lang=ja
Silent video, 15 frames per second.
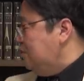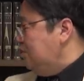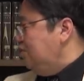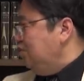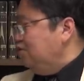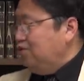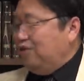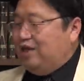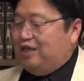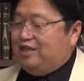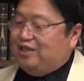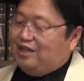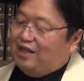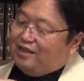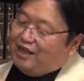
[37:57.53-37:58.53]
ちょっとね、
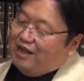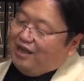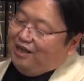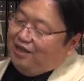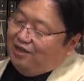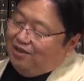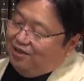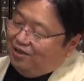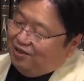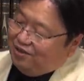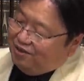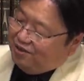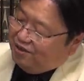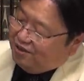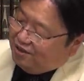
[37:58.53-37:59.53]
汚い
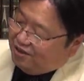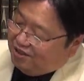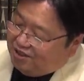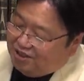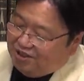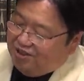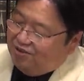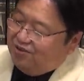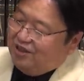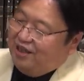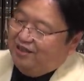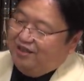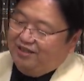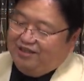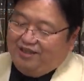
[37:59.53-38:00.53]
資料なん
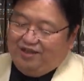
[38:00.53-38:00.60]
ですけ